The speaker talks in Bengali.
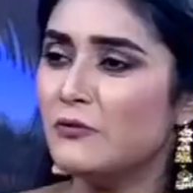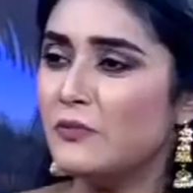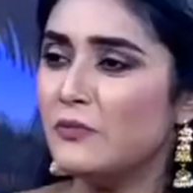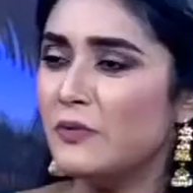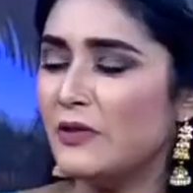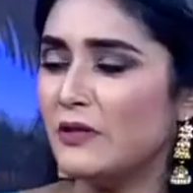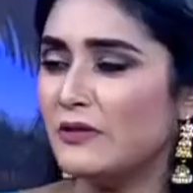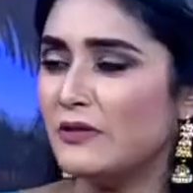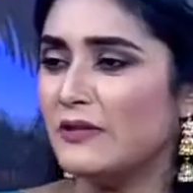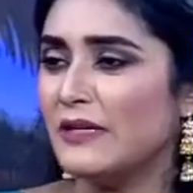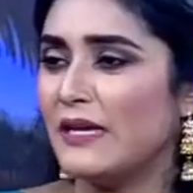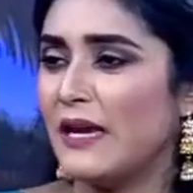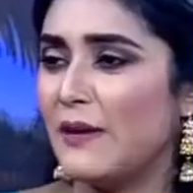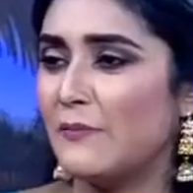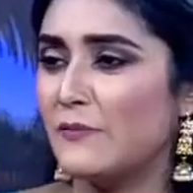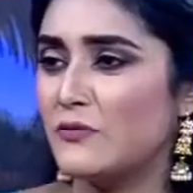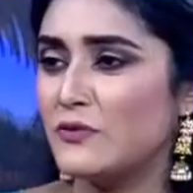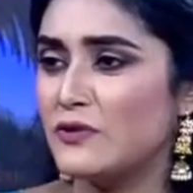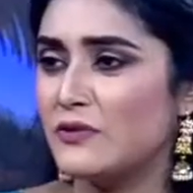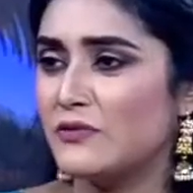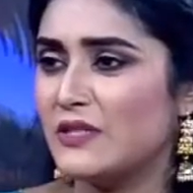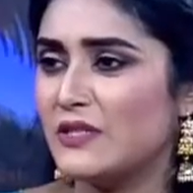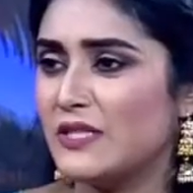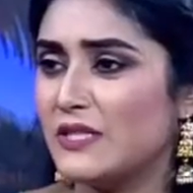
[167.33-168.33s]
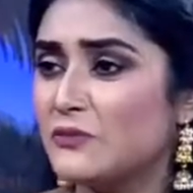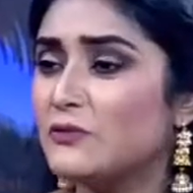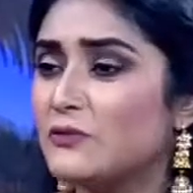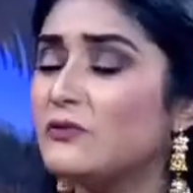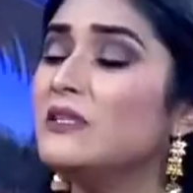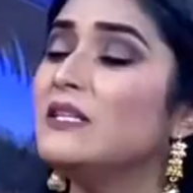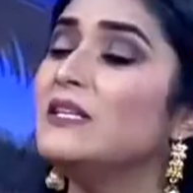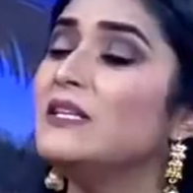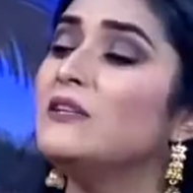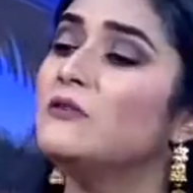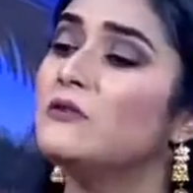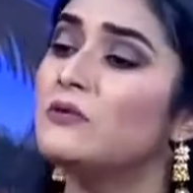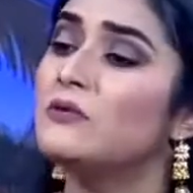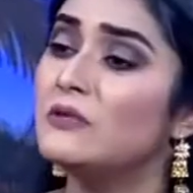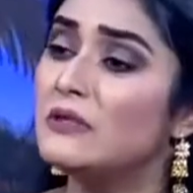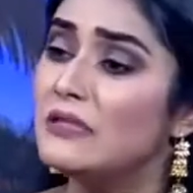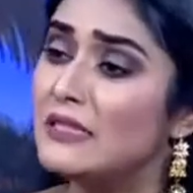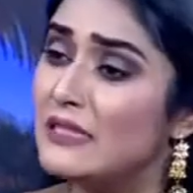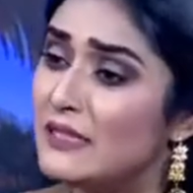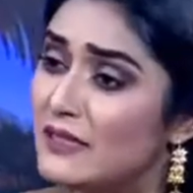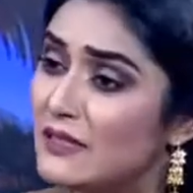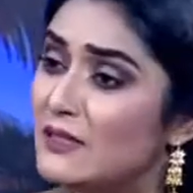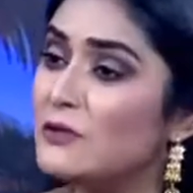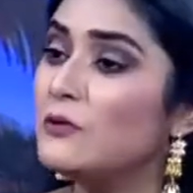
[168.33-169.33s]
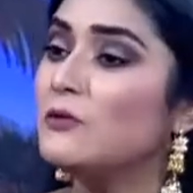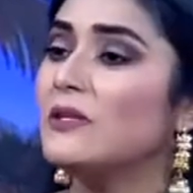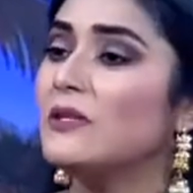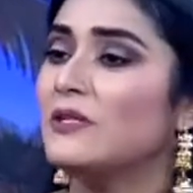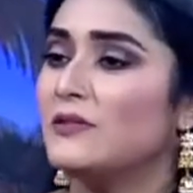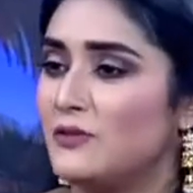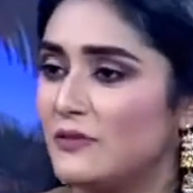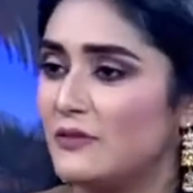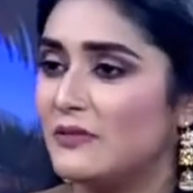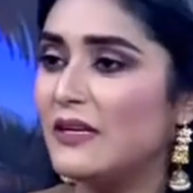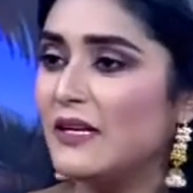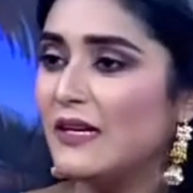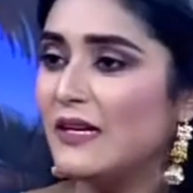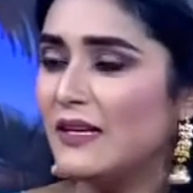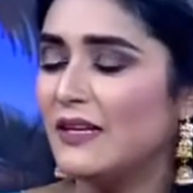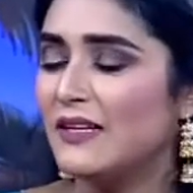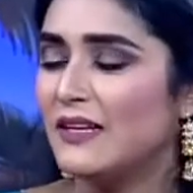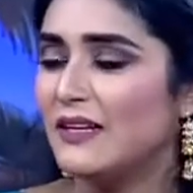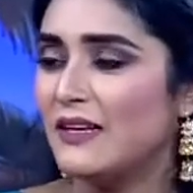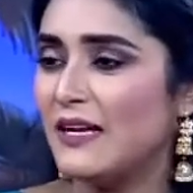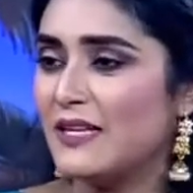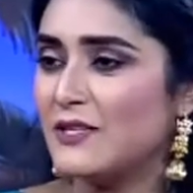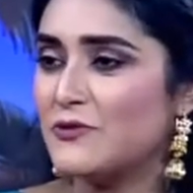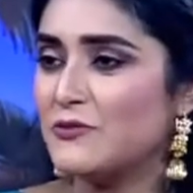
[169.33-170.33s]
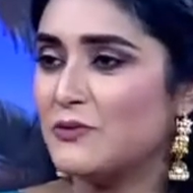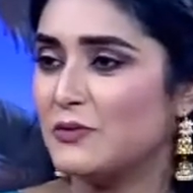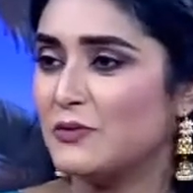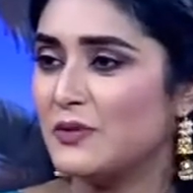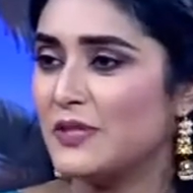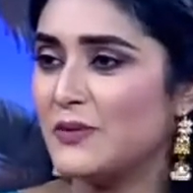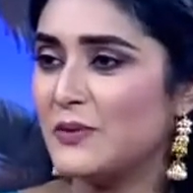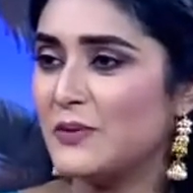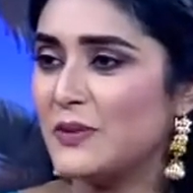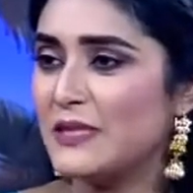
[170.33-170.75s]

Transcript: এর অভিজ্ঞতা কেমন ছিল যেহেতু দীর্ঘ দিন ধরে হ্যাঁ, কাজ করতে